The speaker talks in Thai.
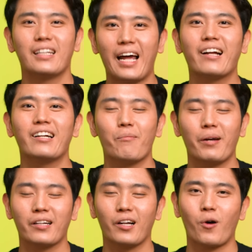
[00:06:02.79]
ได้เกลือไป
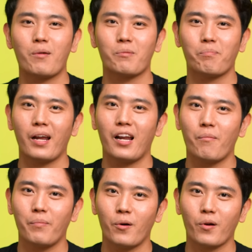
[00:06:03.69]
เกินความจำเป็นแล้ว
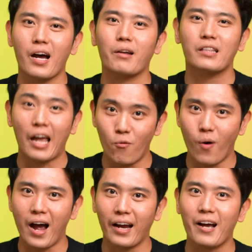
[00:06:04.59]
มีโอกาสไตา
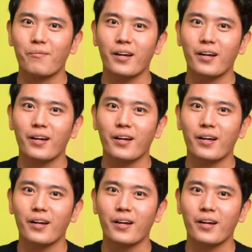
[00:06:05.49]
วายครับ